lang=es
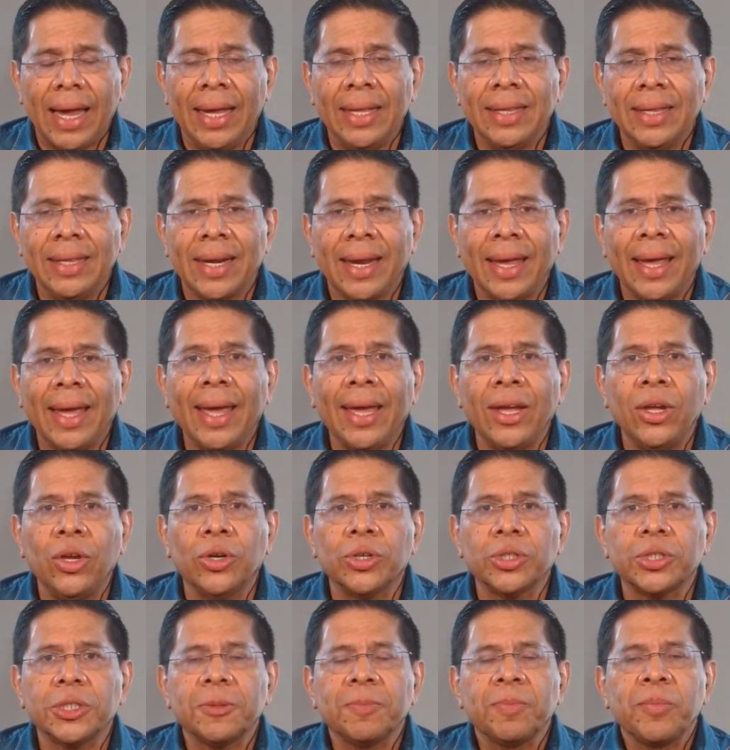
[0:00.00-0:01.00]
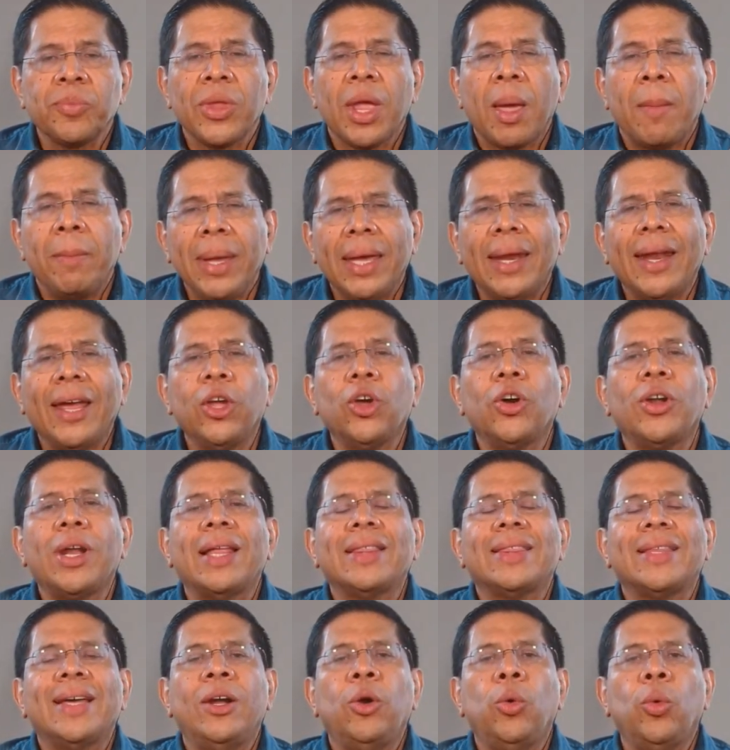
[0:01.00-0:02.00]
entre ellos. Viene
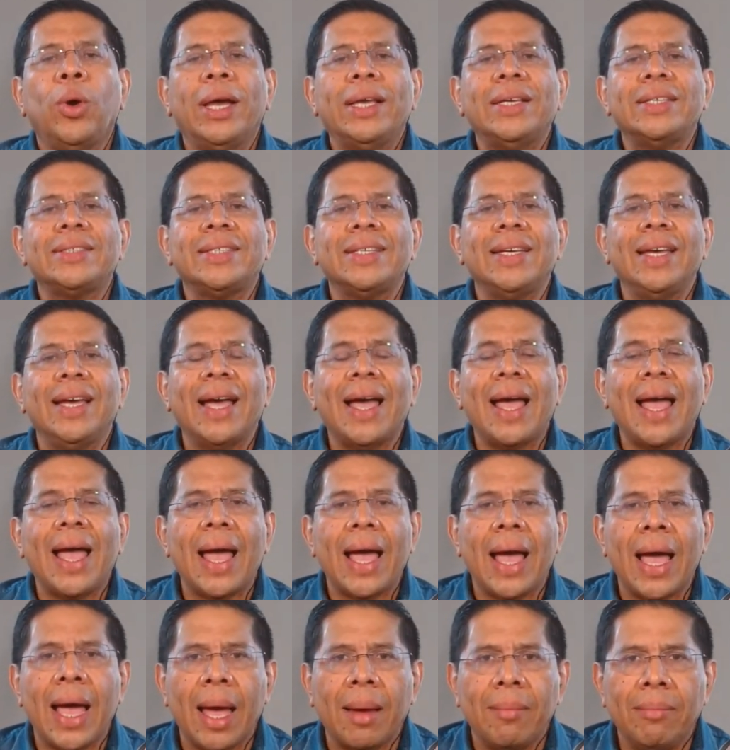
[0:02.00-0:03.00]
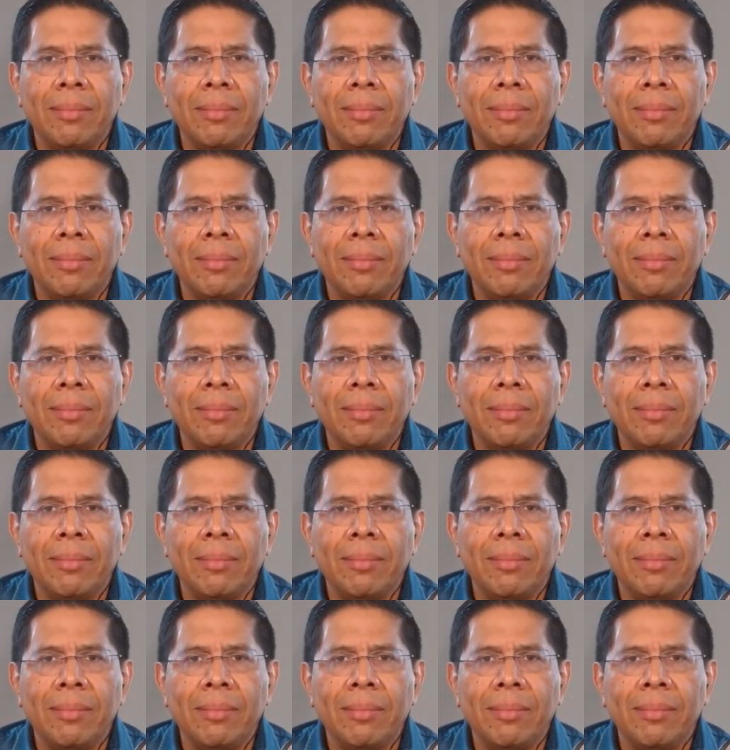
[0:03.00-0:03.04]
Jonathan loy siga a